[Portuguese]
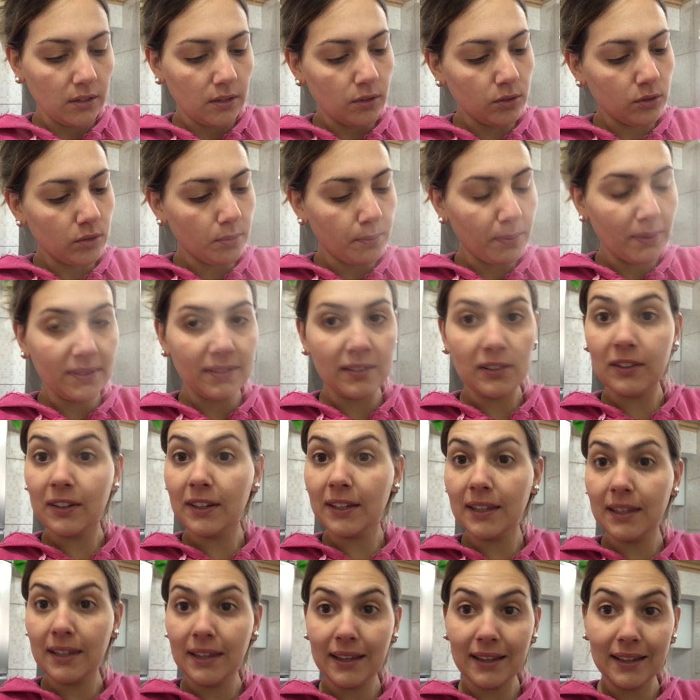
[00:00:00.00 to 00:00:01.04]
Eu tô passando
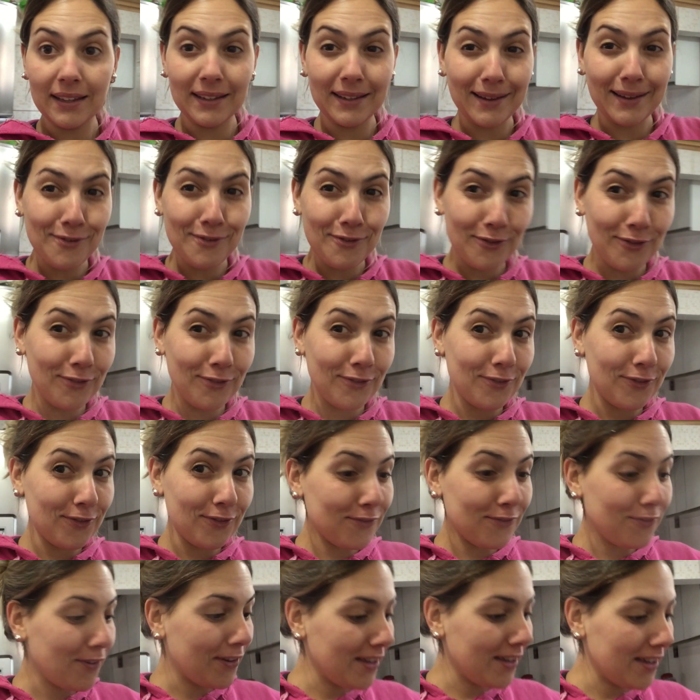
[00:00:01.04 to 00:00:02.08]
aqui aquele
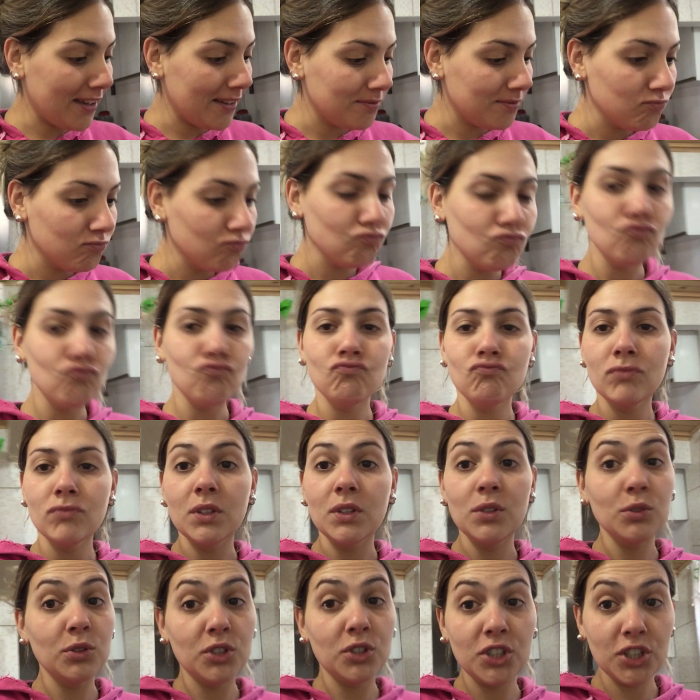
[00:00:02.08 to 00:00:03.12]
café
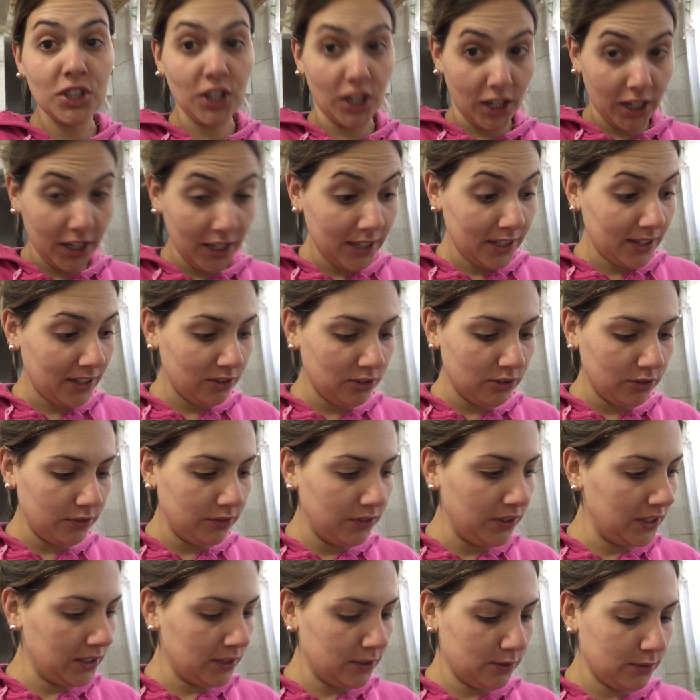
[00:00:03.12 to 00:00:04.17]
que o cheiro é
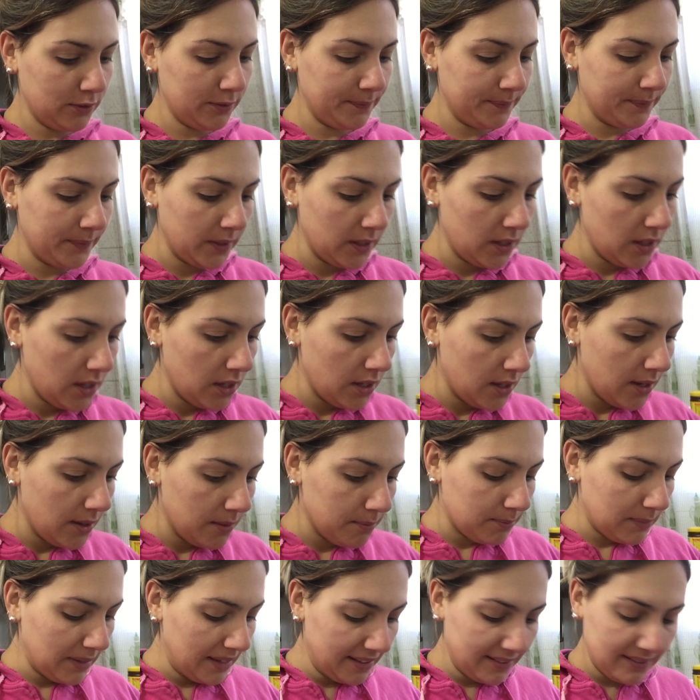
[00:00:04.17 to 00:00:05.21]
divino,
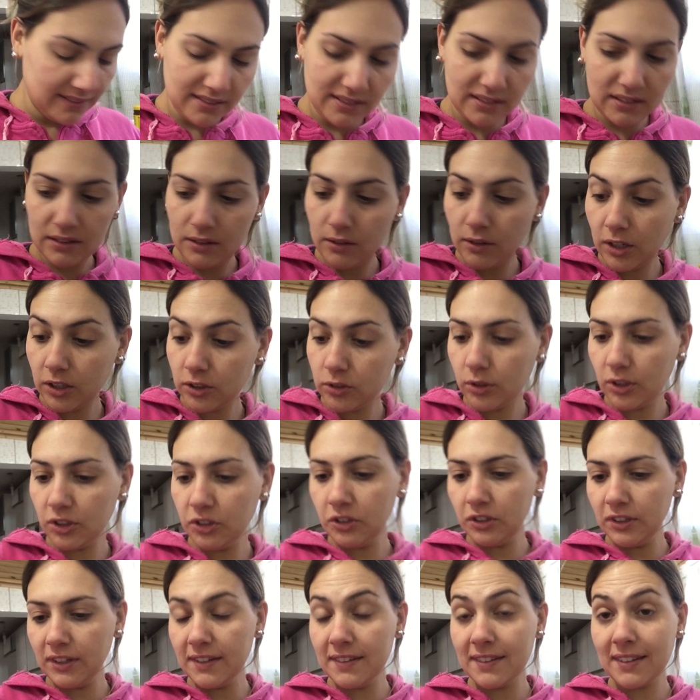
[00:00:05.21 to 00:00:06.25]
mas eu tô
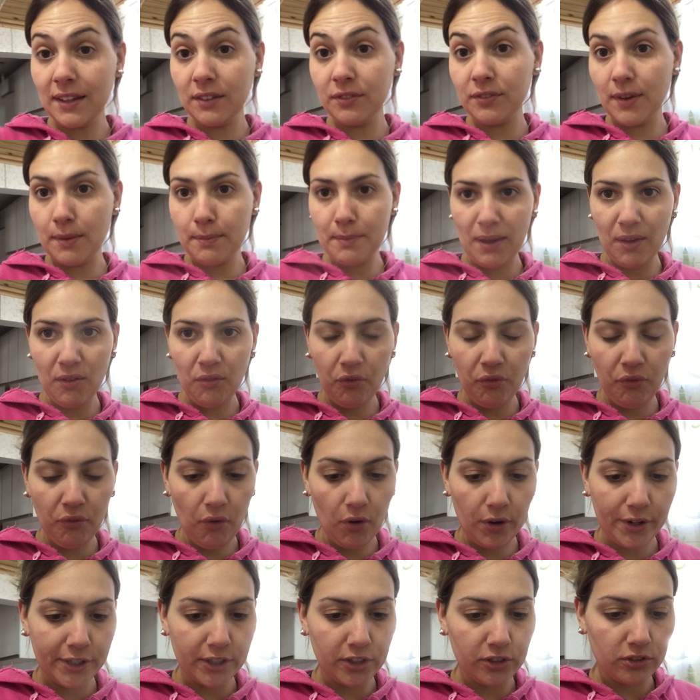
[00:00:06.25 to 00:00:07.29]
achando que esse café é bem
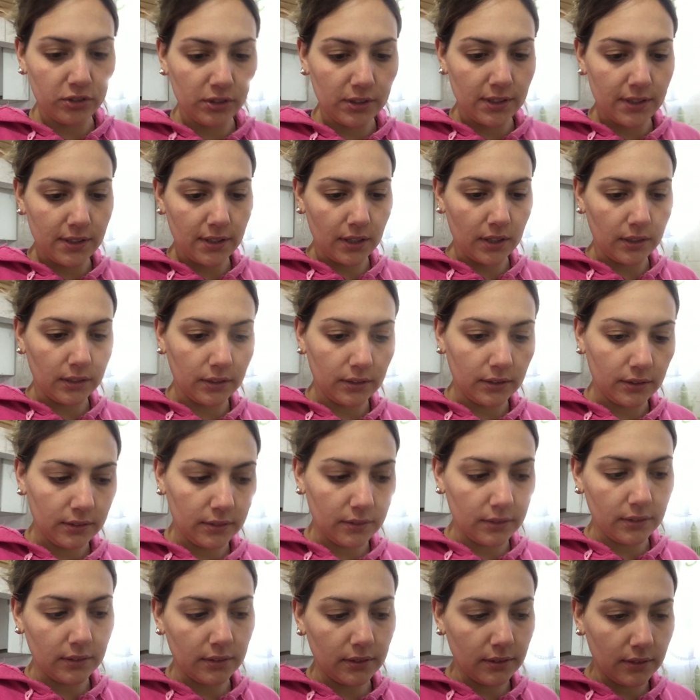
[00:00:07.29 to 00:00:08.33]
forte, assim,
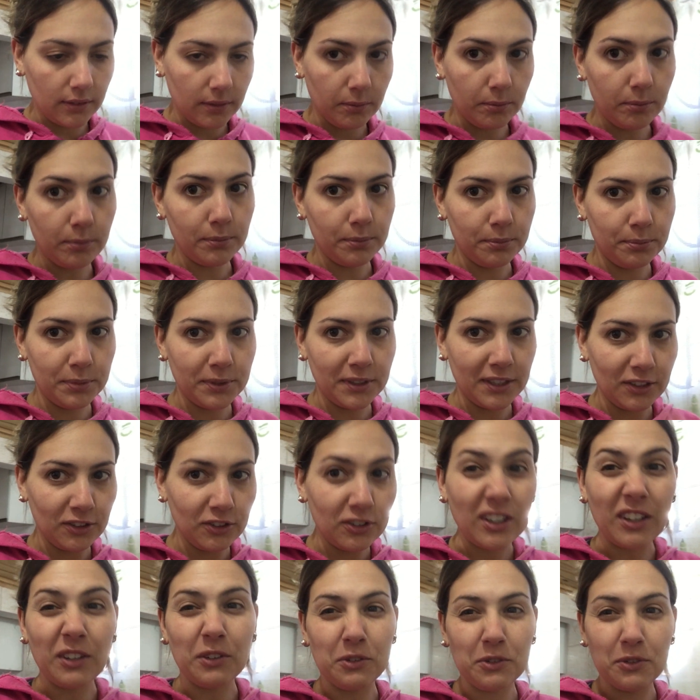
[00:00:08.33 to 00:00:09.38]
porque a
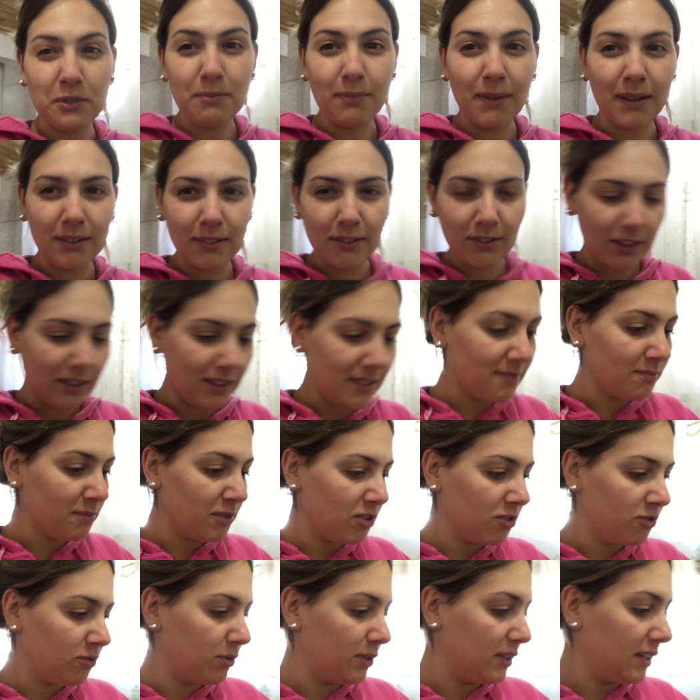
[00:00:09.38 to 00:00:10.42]
gente tá acostumado só nas
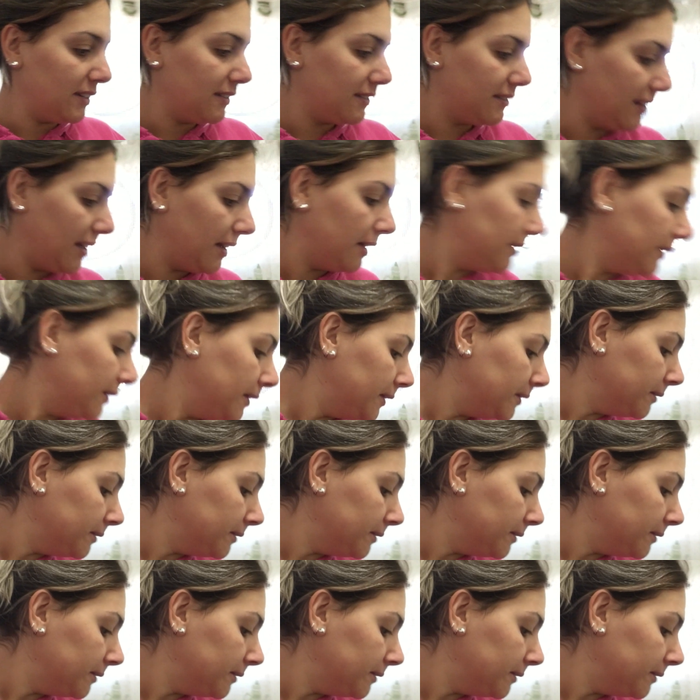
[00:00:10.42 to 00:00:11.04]
misturas, né?